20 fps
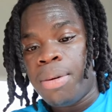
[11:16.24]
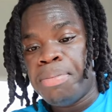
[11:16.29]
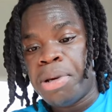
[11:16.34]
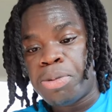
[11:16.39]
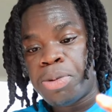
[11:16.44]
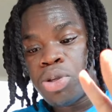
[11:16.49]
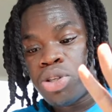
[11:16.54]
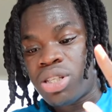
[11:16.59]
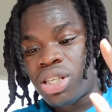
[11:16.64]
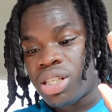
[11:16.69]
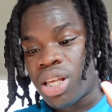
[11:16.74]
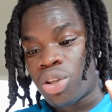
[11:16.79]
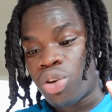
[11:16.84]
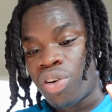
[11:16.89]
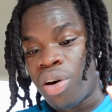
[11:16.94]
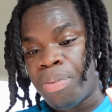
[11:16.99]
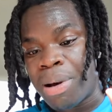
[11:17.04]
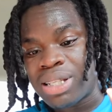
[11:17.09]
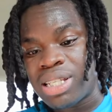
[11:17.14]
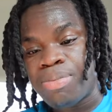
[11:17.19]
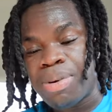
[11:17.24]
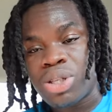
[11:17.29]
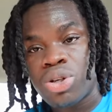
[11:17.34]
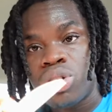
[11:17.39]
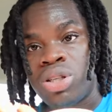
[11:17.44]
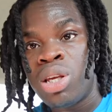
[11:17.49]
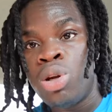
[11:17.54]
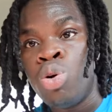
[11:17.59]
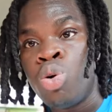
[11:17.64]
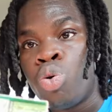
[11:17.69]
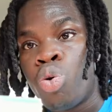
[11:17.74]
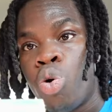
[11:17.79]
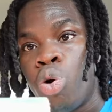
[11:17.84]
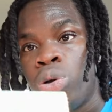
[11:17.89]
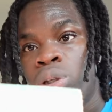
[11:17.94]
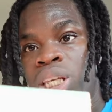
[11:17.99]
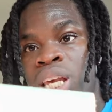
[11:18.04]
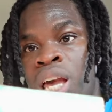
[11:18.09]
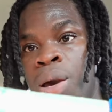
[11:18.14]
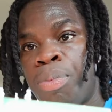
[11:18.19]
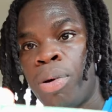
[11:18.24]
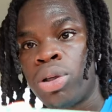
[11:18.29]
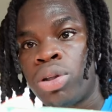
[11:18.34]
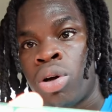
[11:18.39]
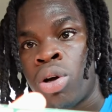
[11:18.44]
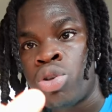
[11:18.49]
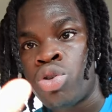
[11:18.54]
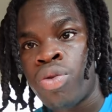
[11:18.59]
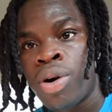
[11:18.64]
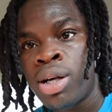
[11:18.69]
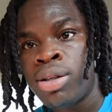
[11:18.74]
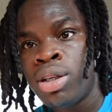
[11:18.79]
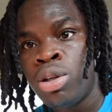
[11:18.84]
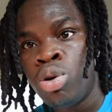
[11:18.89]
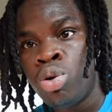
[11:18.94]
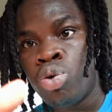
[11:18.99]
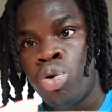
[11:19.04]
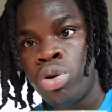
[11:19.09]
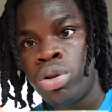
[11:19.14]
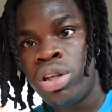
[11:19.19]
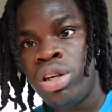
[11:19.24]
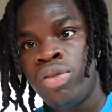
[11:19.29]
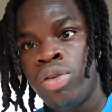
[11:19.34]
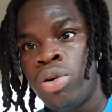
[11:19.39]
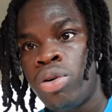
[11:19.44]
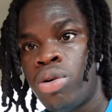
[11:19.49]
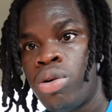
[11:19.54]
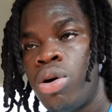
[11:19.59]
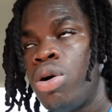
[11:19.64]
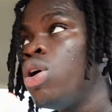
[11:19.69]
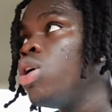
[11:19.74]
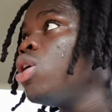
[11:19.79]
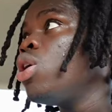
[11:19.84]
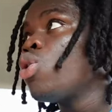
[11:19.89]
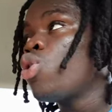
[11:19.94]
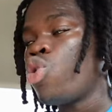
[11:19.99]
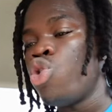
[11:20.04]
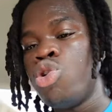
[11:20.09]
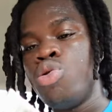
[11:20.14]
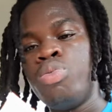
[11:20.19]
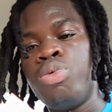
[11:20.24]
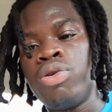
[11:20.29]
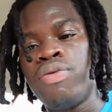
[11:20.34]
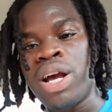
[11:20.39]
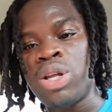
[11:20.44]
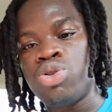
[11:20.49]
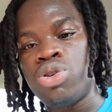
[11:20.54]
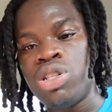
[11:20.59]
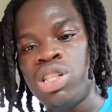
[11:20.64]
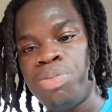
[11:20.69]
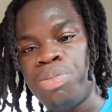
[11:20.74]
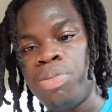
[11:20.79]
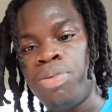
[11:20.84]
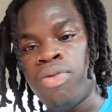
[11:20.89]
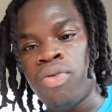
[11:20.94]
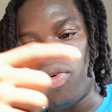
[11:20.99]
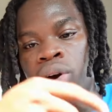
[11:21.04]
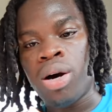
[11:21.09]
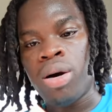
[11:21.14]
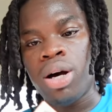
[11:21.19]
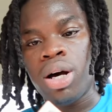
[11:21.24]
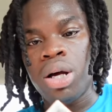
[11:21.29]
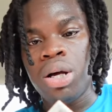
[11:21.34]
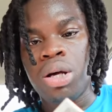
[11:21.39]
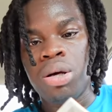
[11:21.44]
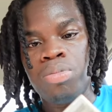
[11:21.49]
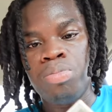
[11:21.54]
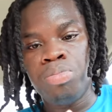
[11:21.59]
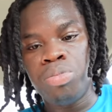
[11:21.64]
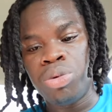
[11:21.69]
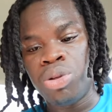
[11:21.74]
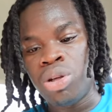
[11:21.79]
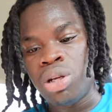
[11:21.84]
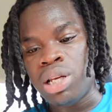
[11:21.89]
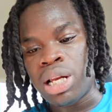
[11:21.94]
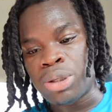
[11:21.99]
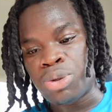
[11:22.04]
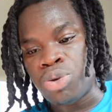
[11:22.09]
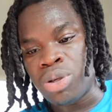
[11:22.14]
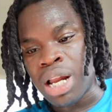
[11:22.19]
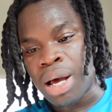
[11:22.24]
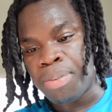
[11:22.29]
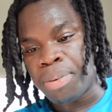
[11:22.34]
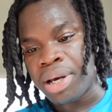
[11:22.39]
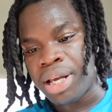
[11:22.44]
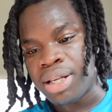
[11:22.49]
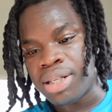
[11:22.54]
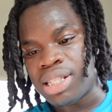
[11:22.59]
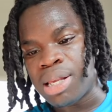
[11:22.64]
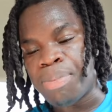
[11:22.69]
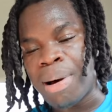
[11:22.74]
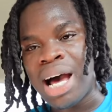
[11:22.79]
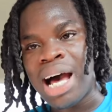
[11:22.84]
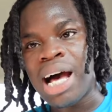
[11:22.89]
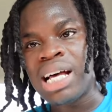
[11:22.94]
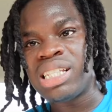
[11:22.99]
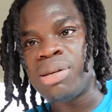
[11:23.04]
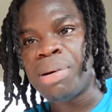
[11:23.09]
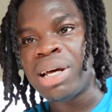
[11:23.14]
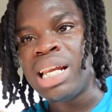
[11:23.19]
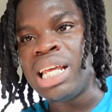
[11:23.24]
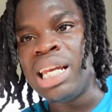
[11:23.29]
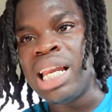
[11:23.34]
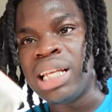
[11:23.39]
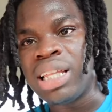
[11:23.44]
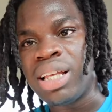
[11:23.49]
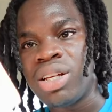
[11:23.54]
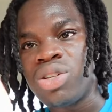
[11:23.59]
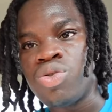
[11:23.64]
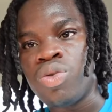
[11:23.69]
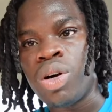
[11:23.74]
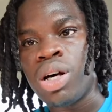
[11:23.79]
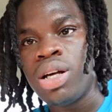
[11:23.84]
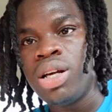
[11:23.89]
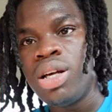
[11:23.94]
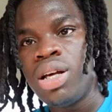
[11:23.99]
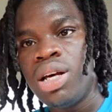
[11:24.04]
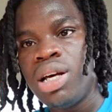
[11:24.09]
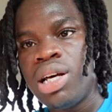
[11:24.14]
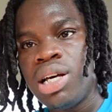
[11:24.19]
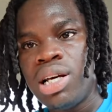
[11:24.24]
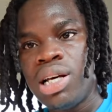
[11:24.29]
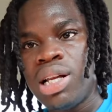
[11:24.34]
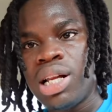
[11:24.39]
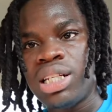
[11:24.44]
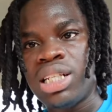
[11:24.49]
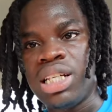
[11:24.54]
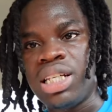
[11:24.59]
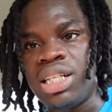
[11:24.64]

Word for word: je pense que ça devrait passer parce que c'est le code qui est important, tu vois. C'est le code qui vont, que le book va utiliser pour pouvoir me donner la thune après. C'est pas, pas les lettres, tu vois. Là, j'ai